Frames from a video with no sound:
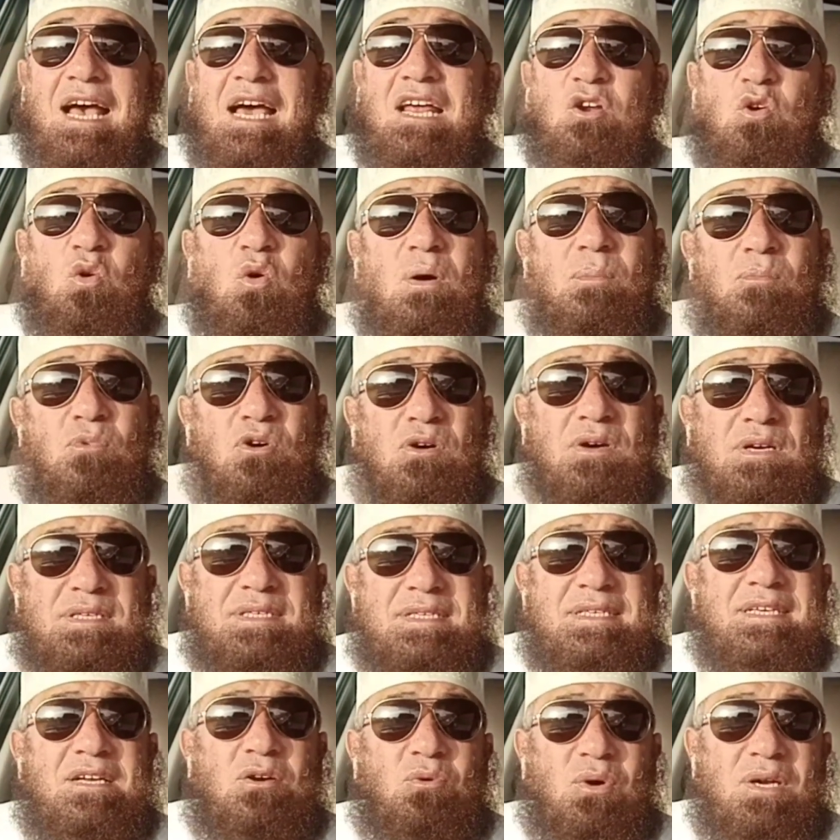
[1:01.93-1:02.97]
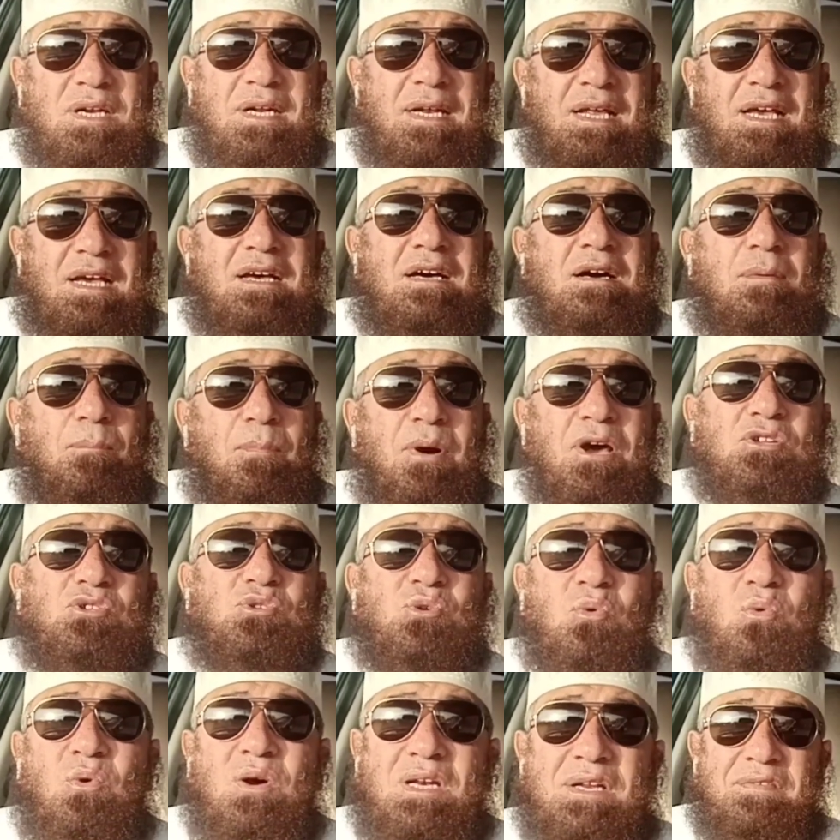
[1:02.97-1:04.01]
هل هو مخلص ليك ولا لأ
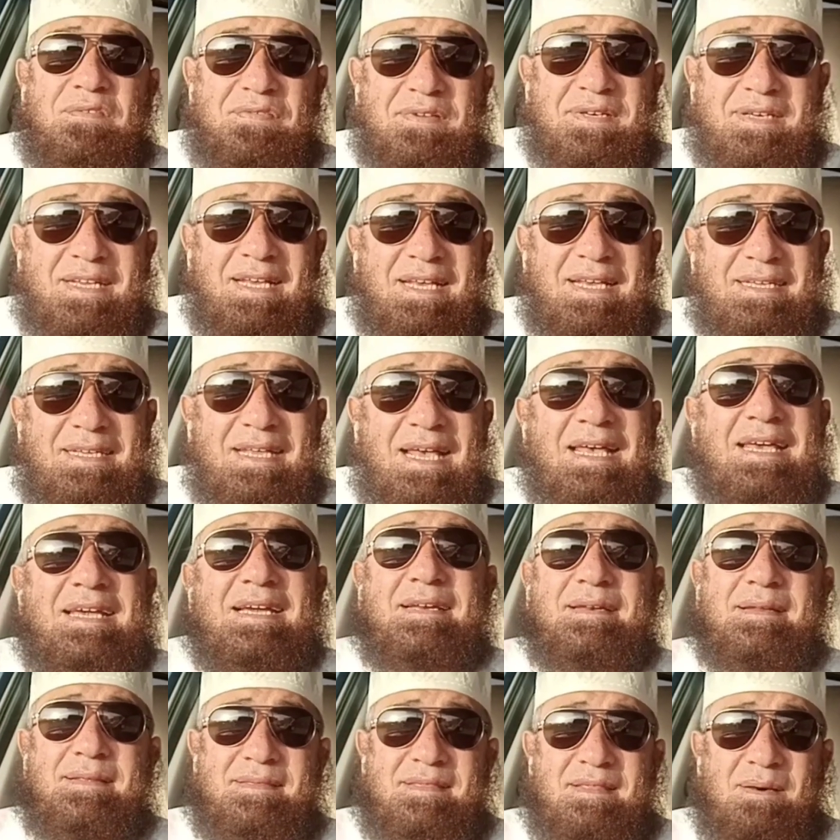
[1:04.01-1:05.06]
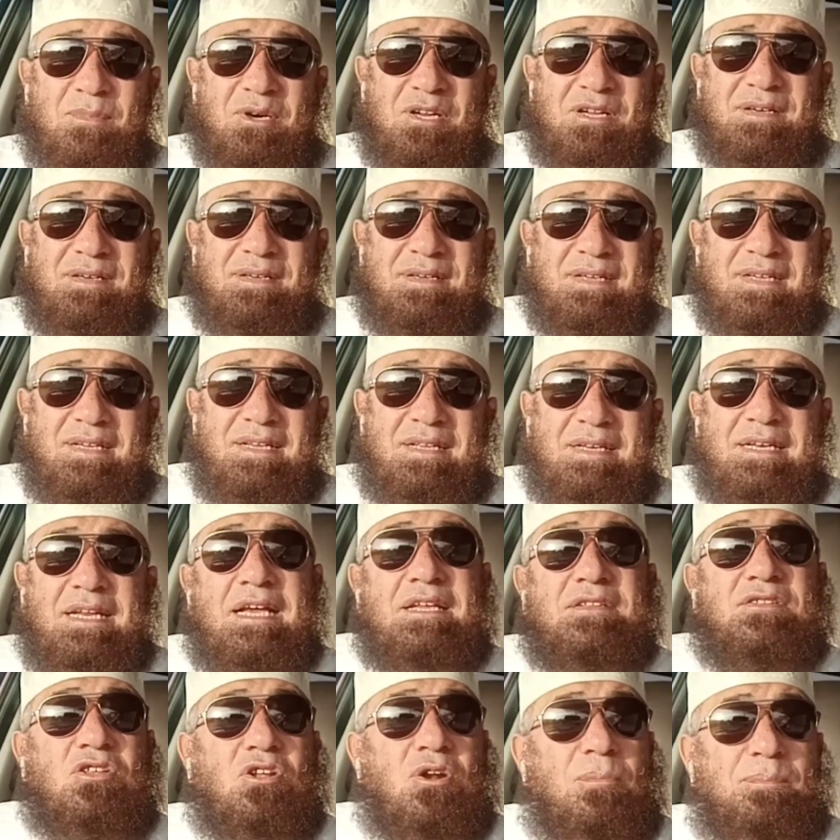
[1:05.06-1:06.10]
برضه اللي في النهاية هيجني الثمرة
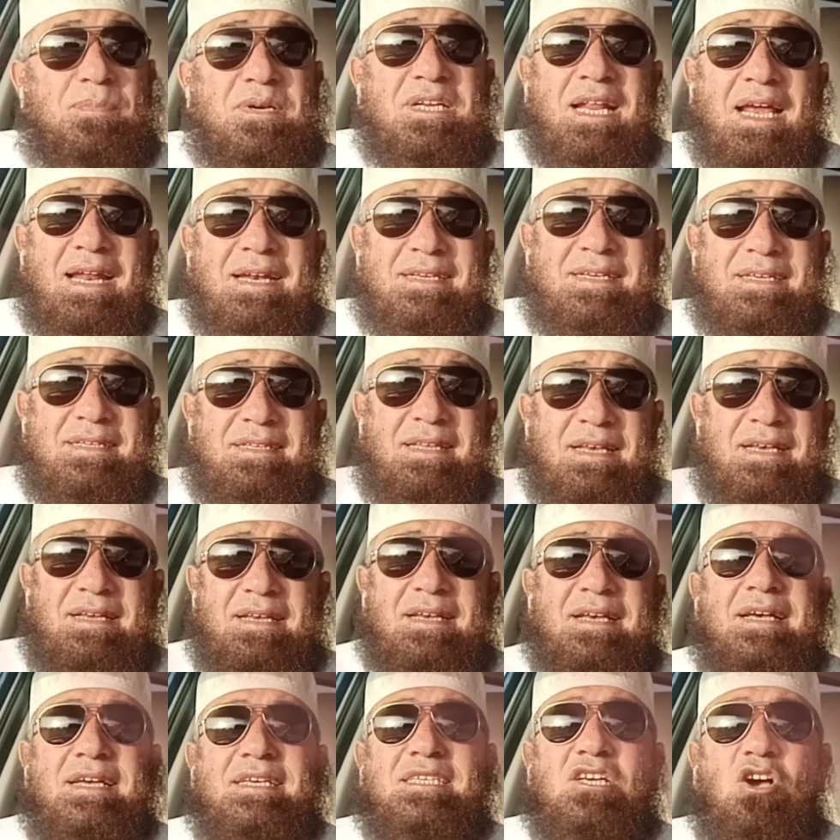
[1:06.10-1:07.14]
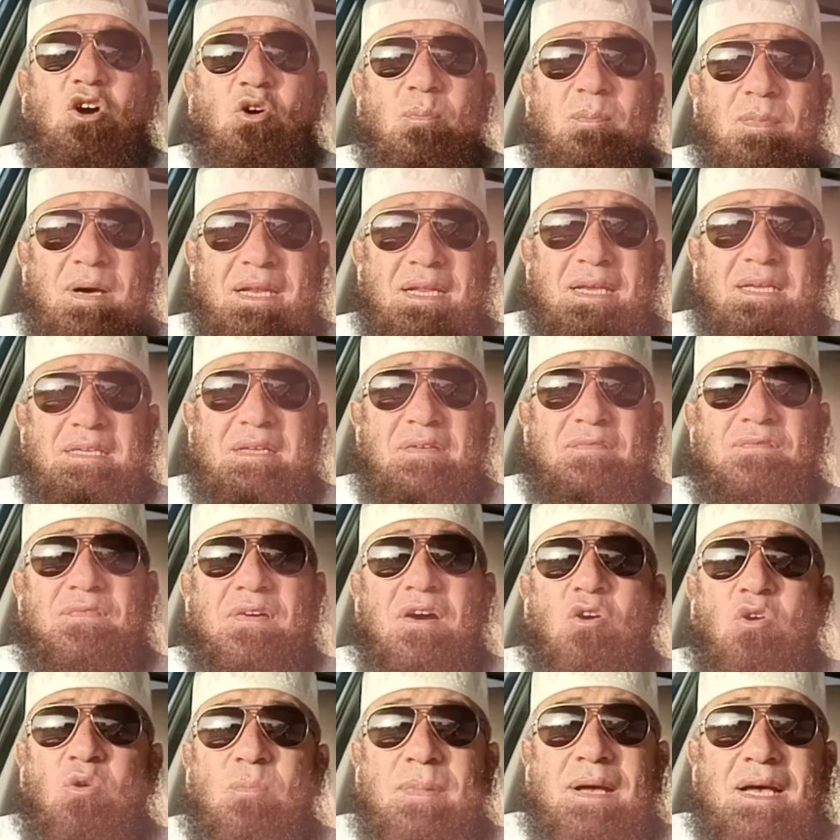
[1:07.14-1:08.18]
لأن ربنا قال كده يوم لا
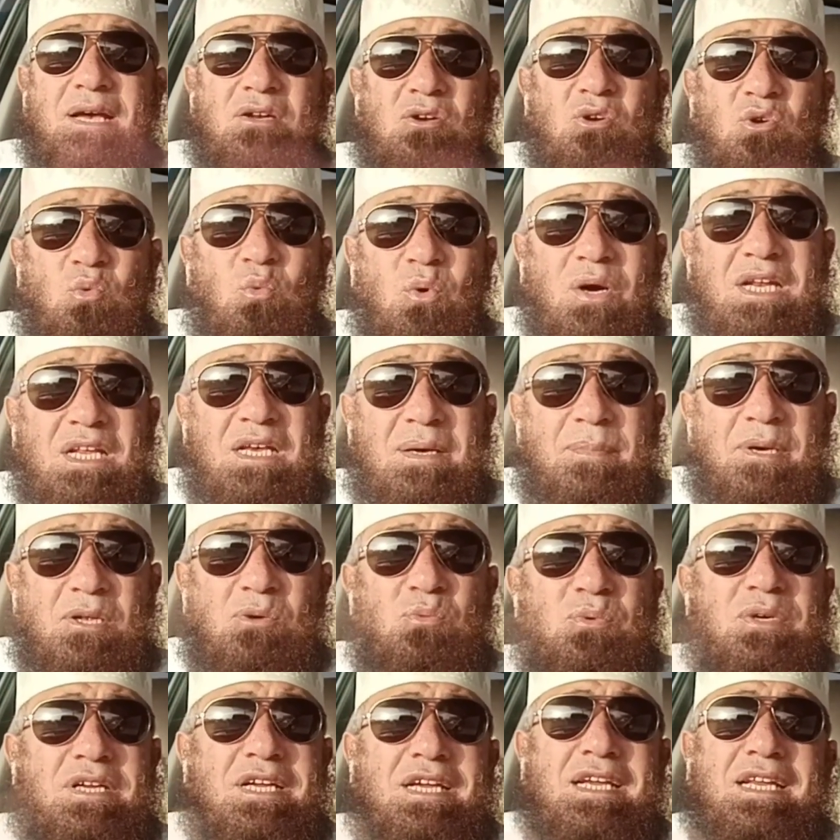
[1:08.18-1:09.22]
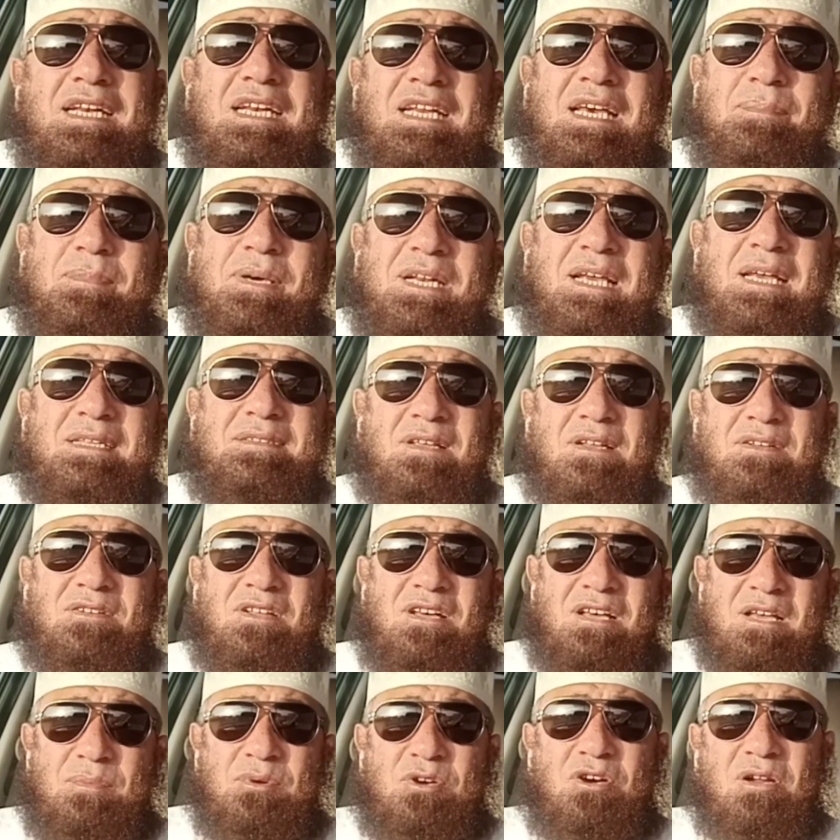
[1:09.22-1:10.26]
ينفع مال ولا بنون إلا من أتى
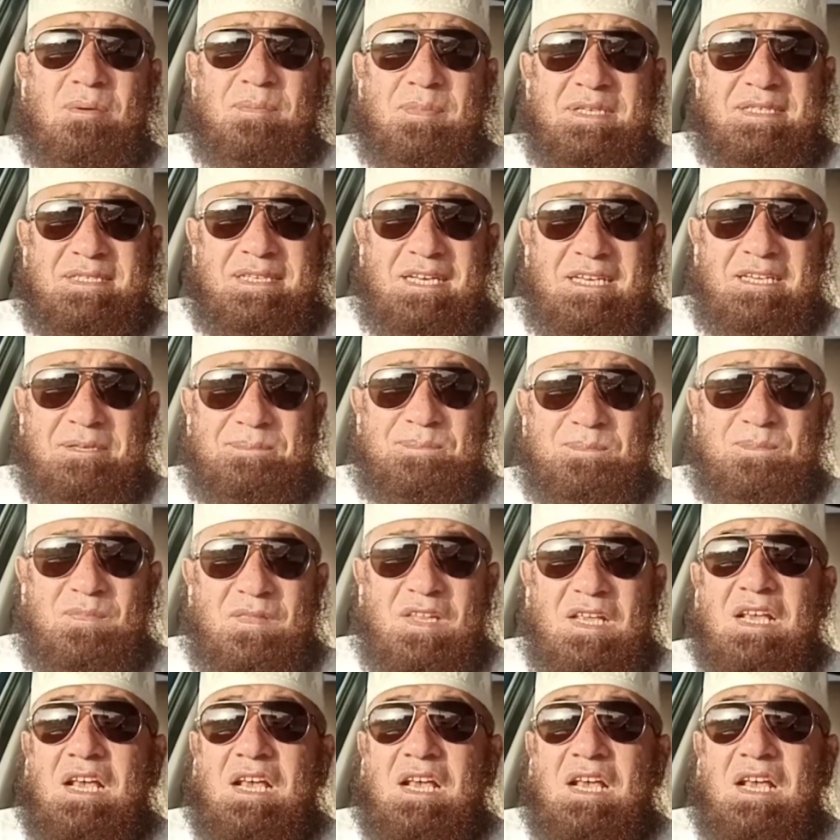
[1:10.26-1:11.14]
الله بقلب سليم